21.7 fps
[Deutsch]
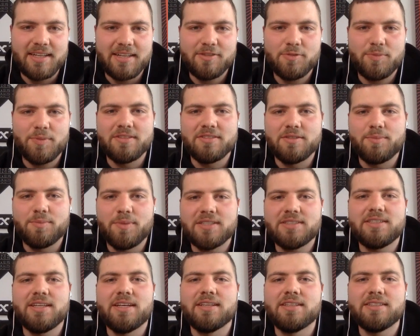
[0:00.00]
ganz bei
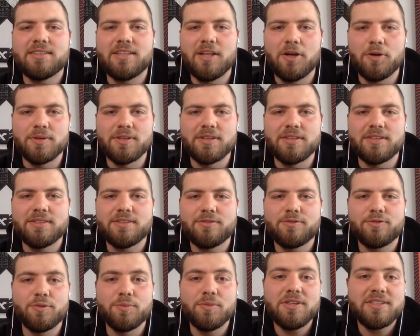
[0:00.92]
Sebastian. Ich
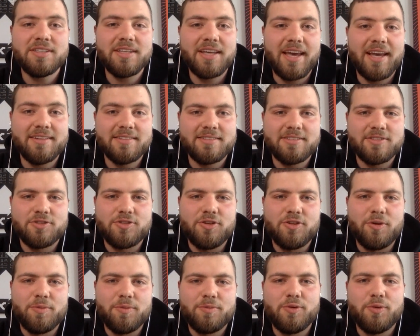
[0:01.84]
glaube, für mich die
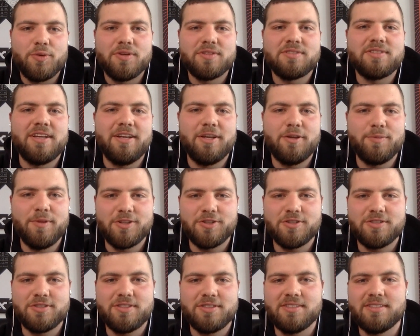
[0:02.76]
realistischste Option ist eigentlich
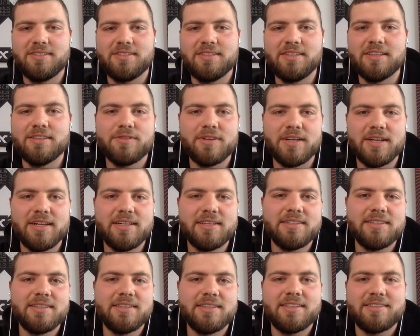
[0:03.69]
Manchester City,
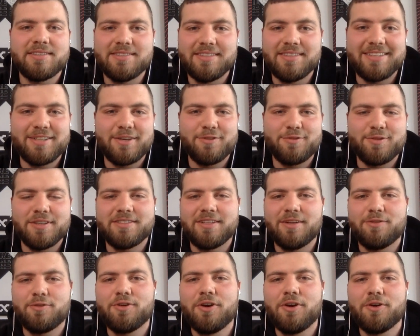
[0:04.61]
weil ich sehr, sehr
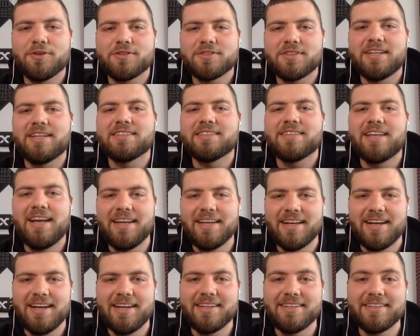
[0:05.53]
fest davon ausgehe, dass
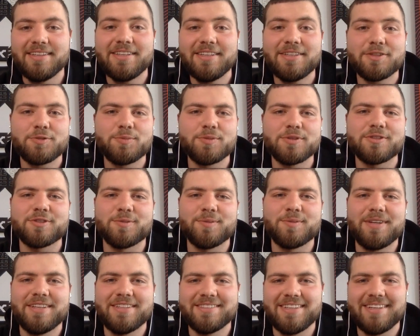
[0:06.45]
Erling Haaland nicht bis
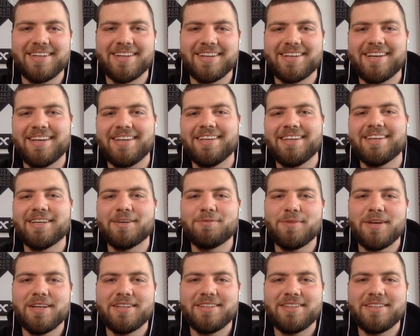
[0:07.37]
zum Ende seiner Karriere im